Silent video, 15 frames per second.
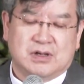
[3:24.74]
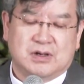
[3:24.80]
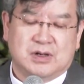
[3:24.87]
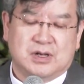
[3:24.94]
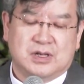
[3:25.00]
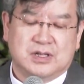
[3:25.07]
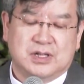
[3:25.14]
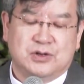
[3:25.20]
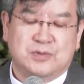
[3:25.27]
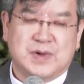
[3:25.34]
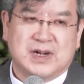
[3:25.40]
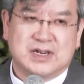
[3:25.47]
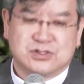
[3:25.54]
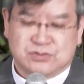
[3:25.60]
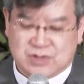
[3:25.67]
어, 이루
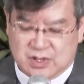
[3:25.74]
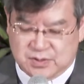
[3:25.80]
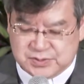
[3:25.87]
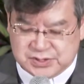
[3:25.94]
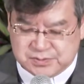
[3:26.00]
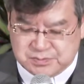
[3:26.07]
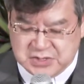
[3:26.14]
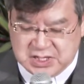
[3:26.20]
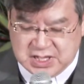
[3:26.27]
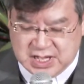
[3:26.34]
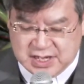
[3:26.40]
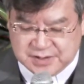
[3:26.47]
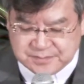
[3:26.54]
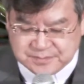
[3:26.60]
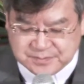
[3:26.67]
말할 수가
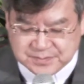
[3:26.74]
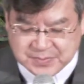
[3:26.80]
없습니다.